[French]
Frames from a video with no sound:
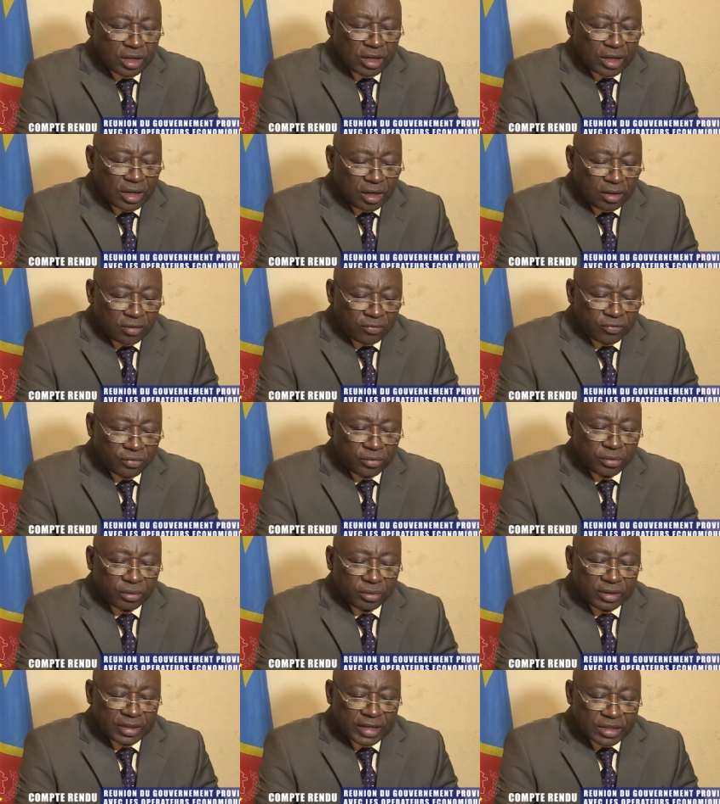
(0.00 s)
en
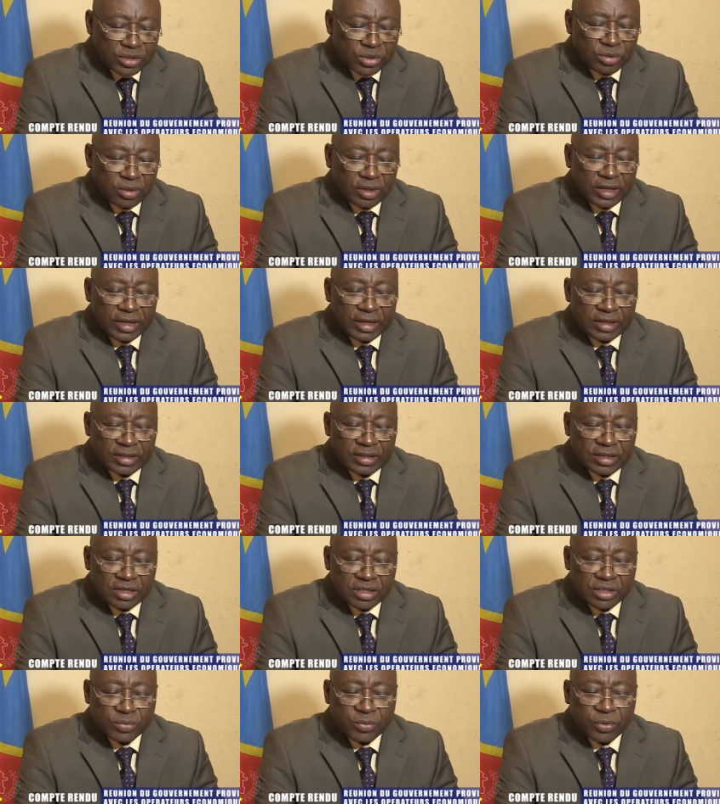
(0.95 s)
vue d'assurer les
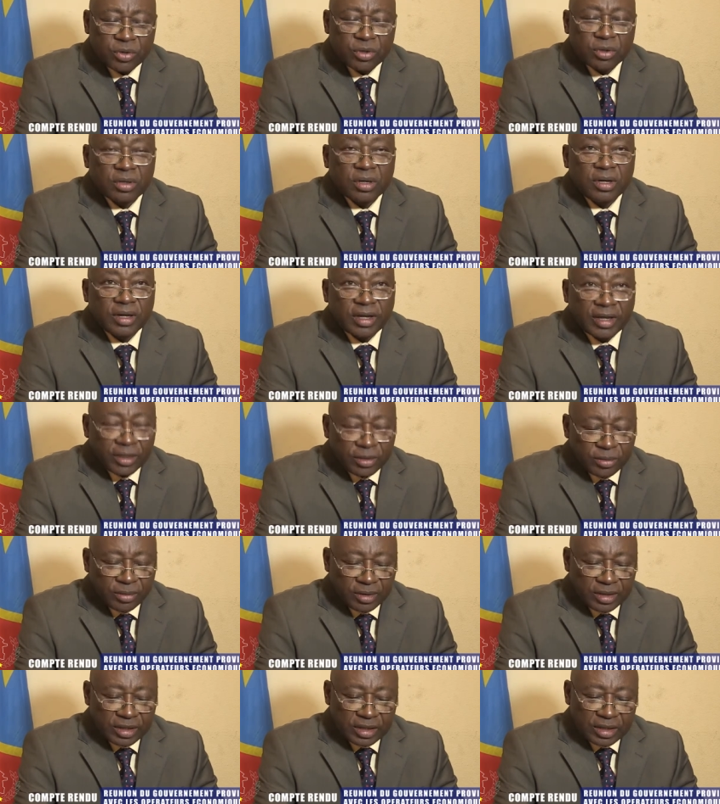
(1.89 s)
transports
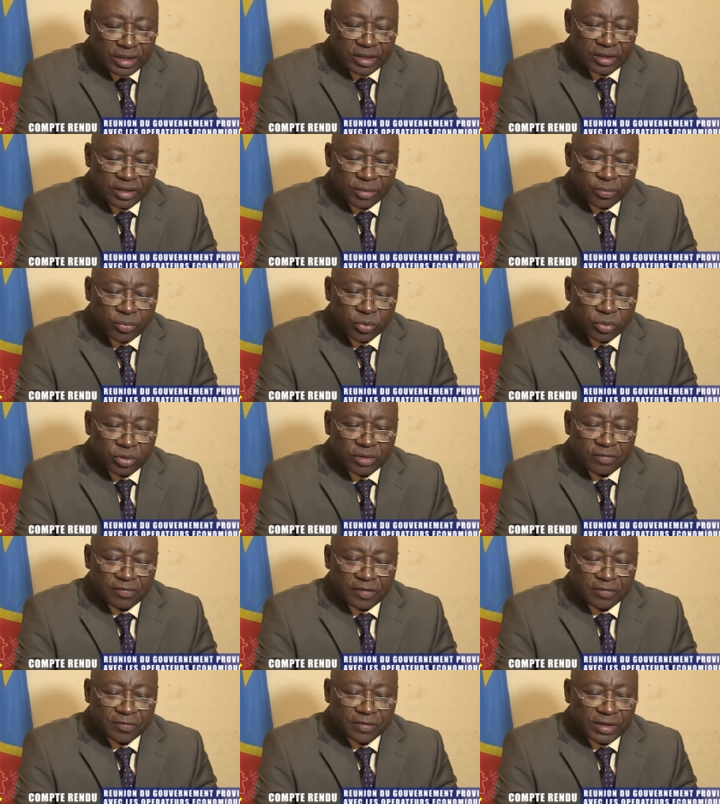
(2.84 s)
réguliers des
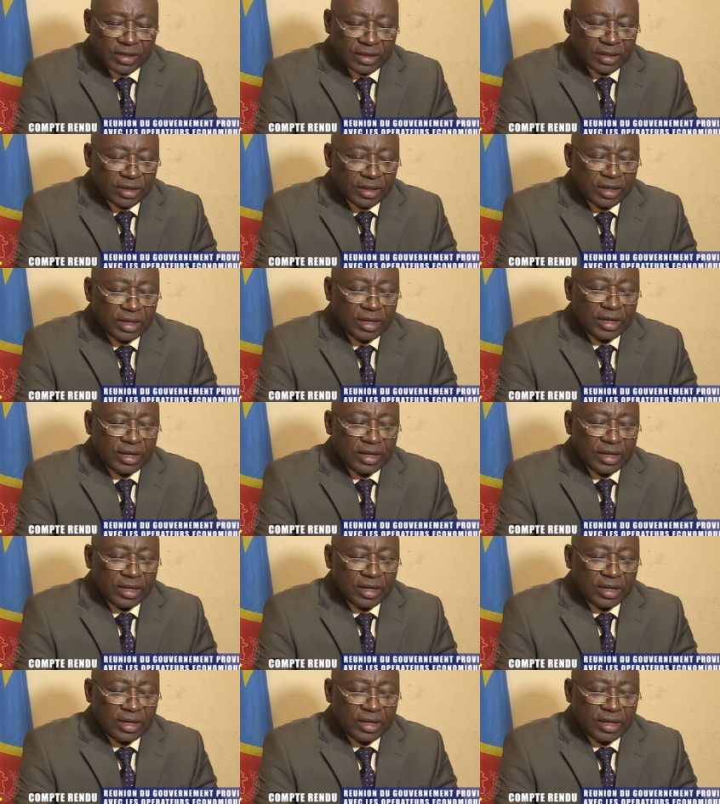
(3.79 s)
produits vivriers